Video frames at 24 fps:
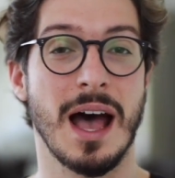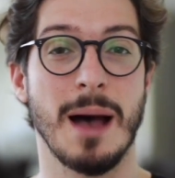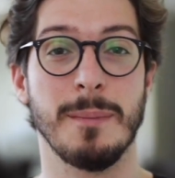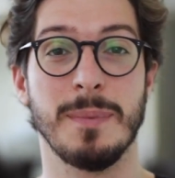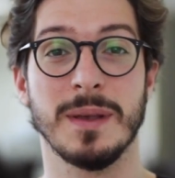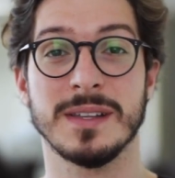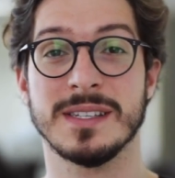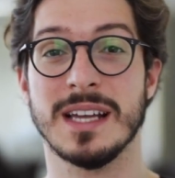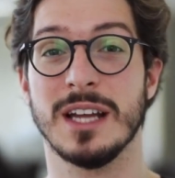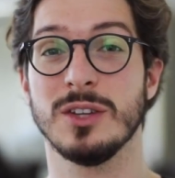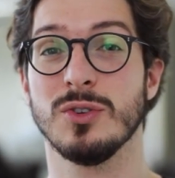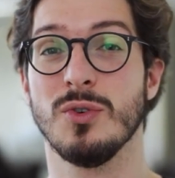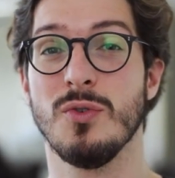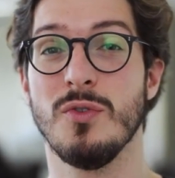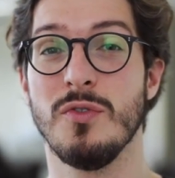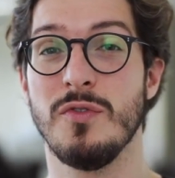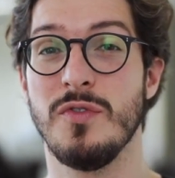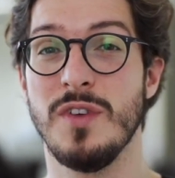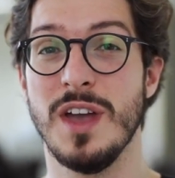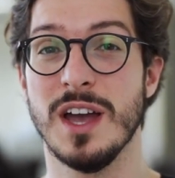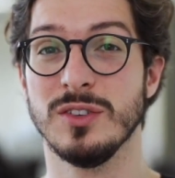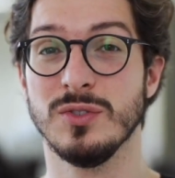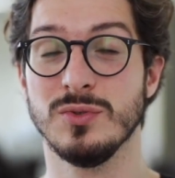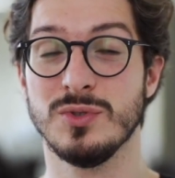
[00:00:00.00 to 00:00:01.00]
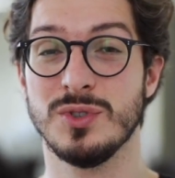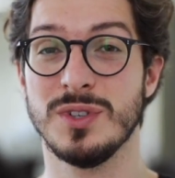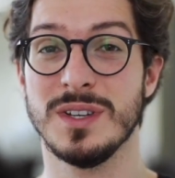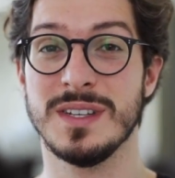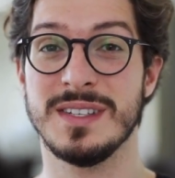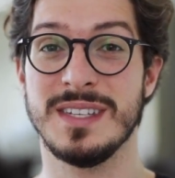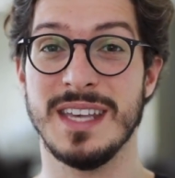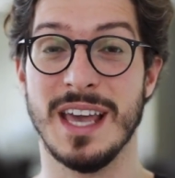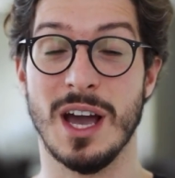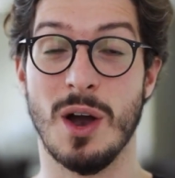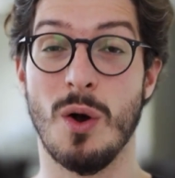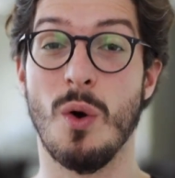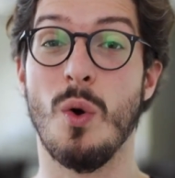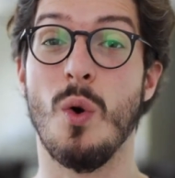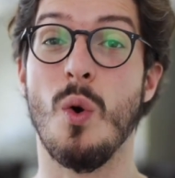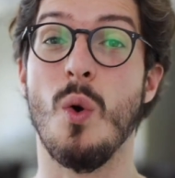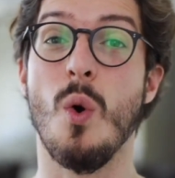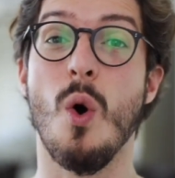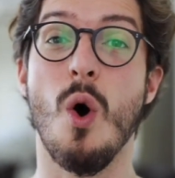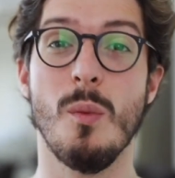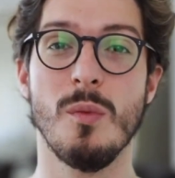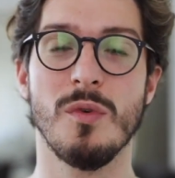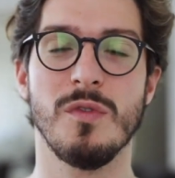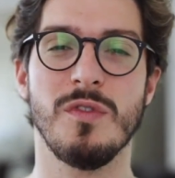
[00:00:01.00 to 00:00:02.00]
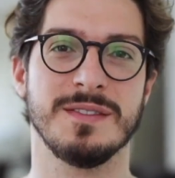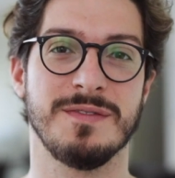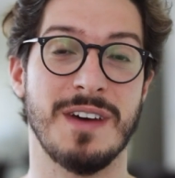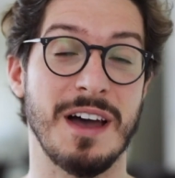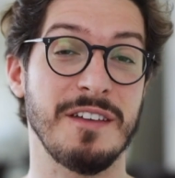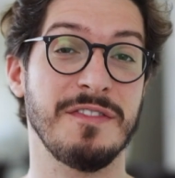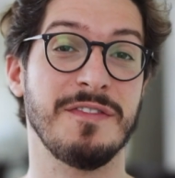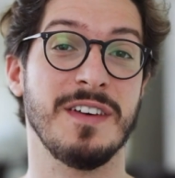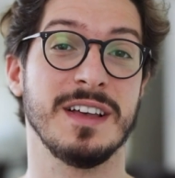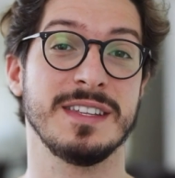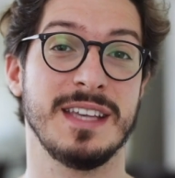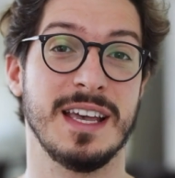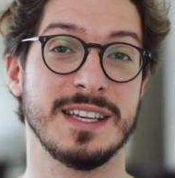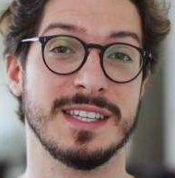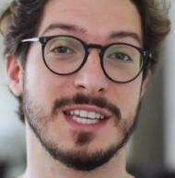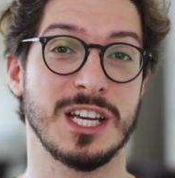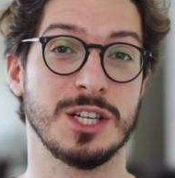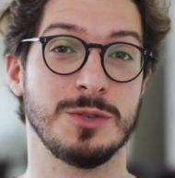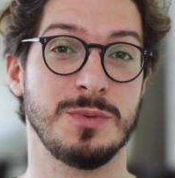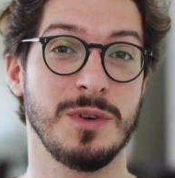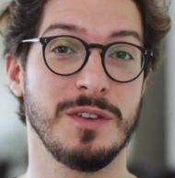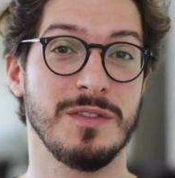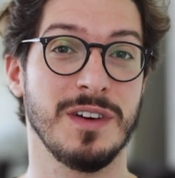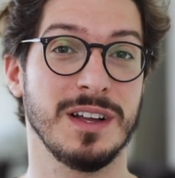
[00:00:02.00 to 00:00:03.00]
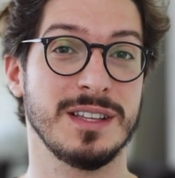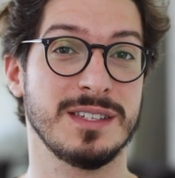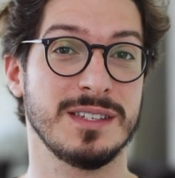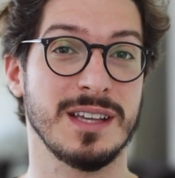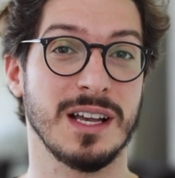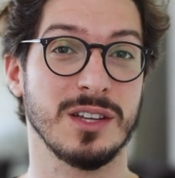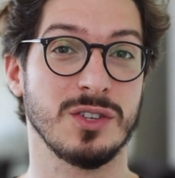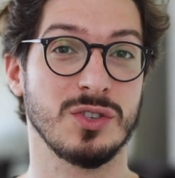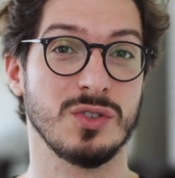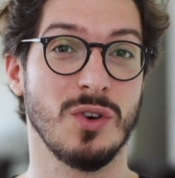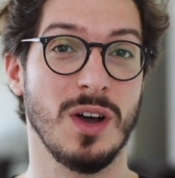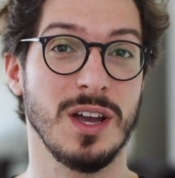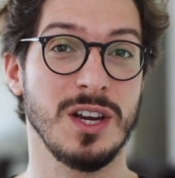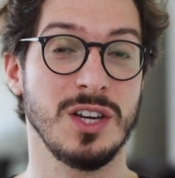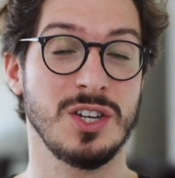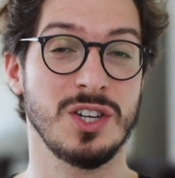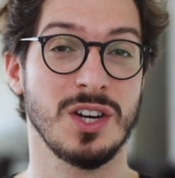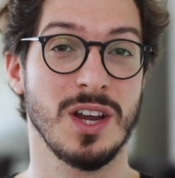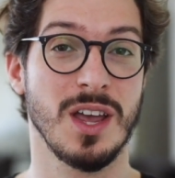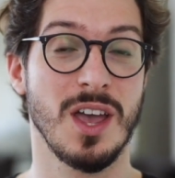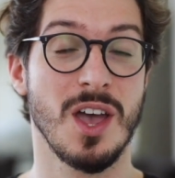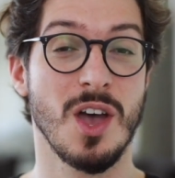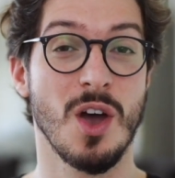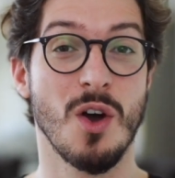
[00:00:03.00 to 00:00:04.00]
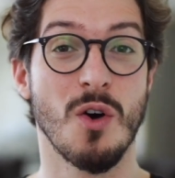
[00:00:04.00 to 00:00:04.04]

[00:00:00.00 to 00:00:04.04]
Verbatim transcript: Apesar do governo dizer como vai fazer essas privatizações,